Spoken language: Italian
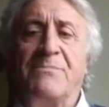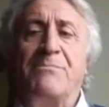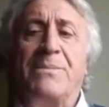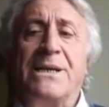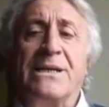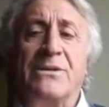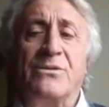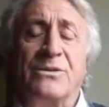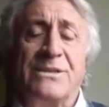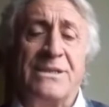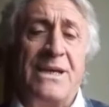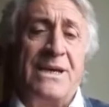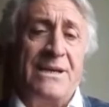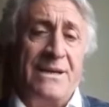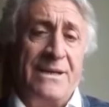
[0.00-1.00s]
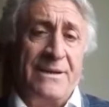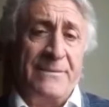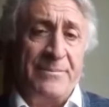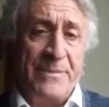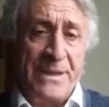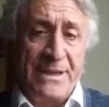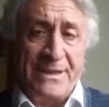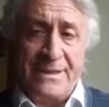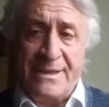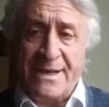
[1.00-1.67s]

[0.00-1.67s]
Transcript: È paradossale il